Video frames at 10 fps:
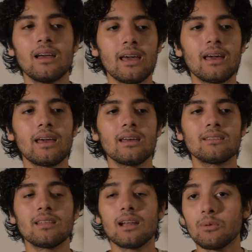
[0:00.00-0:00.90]
Eh,
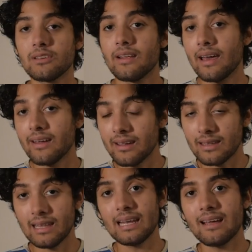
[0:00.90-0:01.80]
si tenés la posibilidad
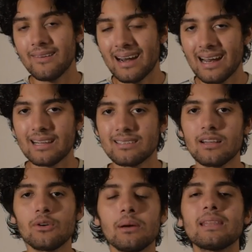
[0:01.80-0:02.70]
de, ir a verla en el
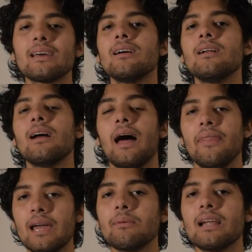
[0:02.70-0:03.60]
cine, obviamente
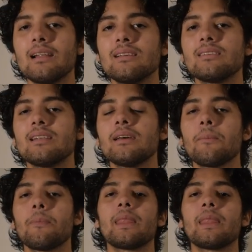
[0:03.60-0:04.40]
andá y mirarla en el cine,